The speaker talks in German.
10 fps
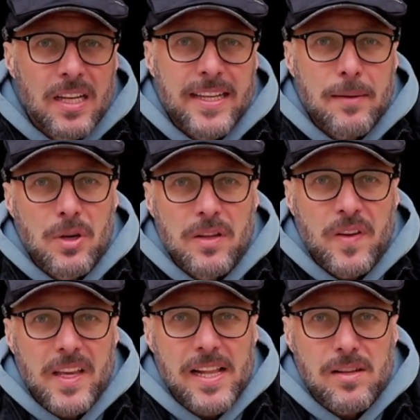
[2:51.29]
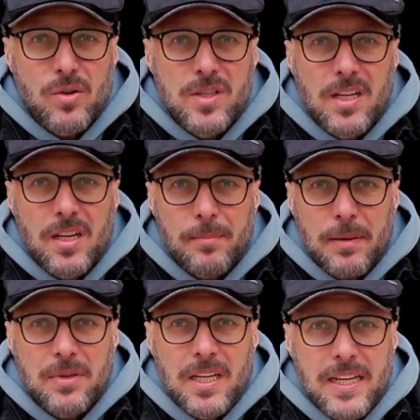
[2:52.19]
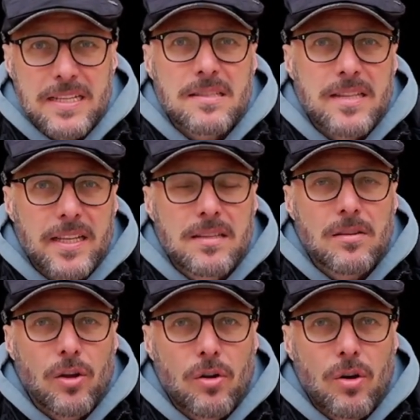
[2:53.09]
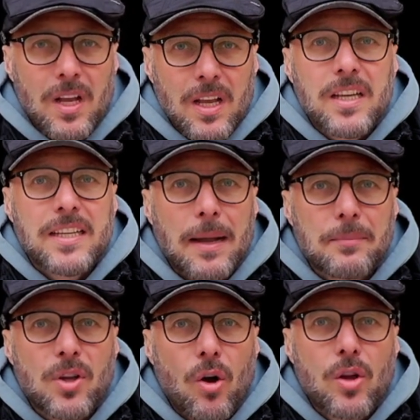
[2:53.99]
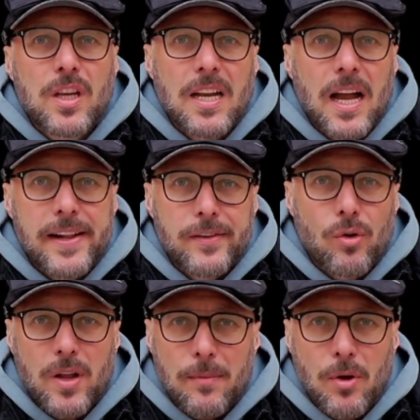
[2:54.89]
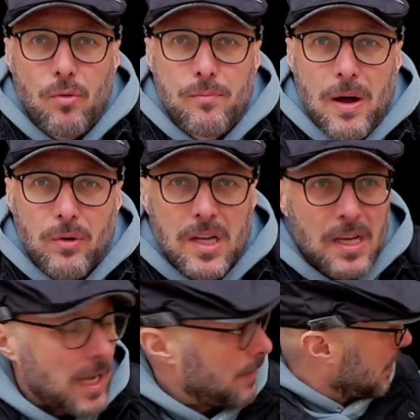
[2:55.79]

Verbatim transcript: Die haben mir nicht viel Geld gekostet. Ich glaube beim Chinesen 60 Euro. Ich habe die Original noch, kann man umbauen. Aber